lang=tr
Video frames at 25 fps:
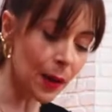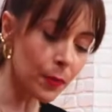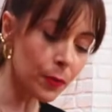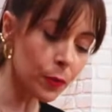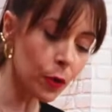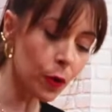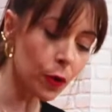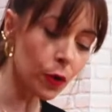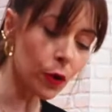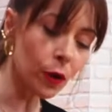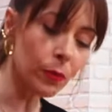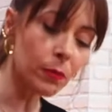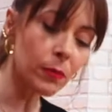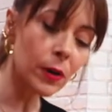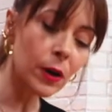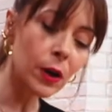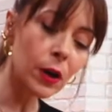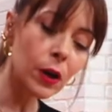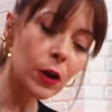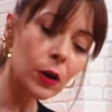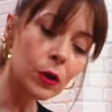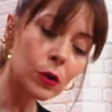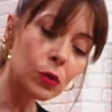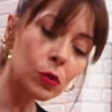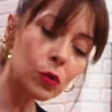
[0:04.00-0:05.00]
yapıyorum?
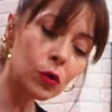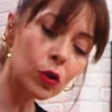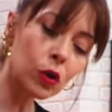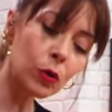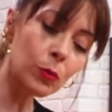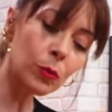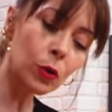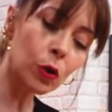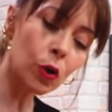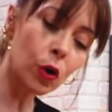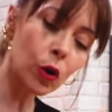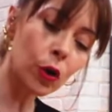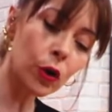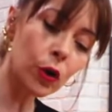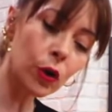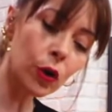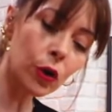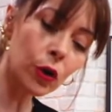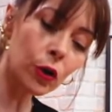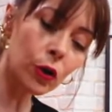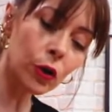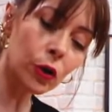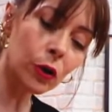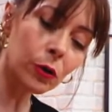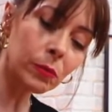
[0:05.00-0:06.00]
Suyumu
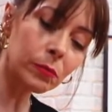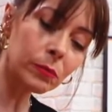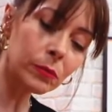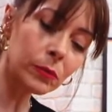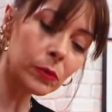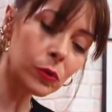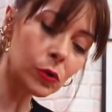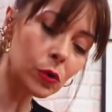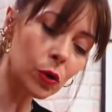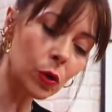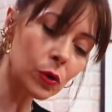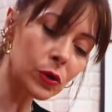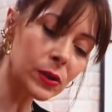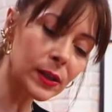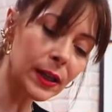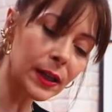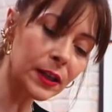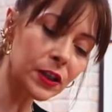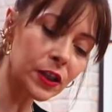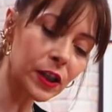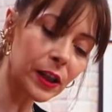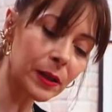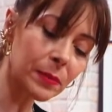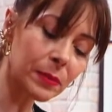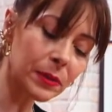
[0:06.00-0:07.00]
koyuyorum sos
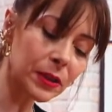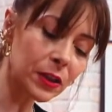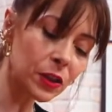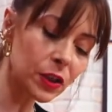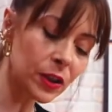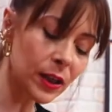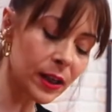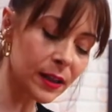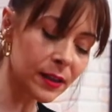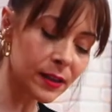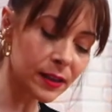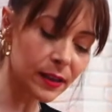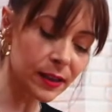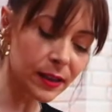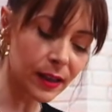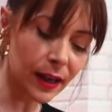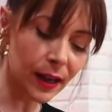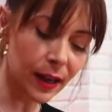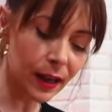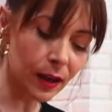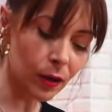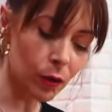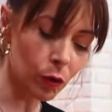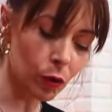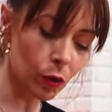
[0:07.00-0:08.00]
tenceremin
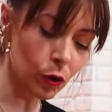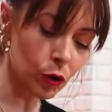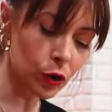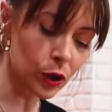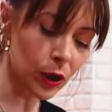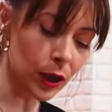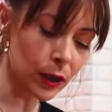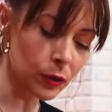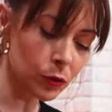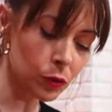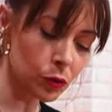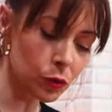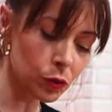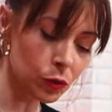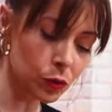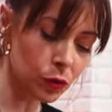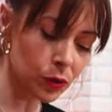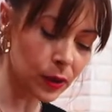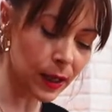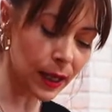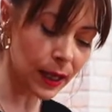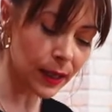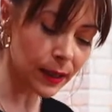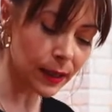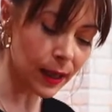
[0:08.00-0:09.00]
içerisine ocağın
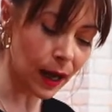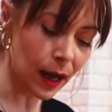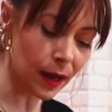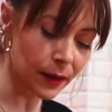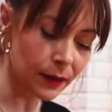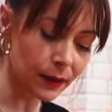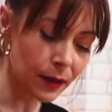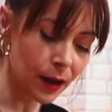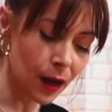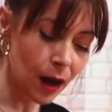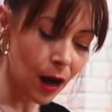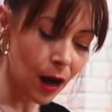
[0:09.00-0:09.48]
üstündeyken.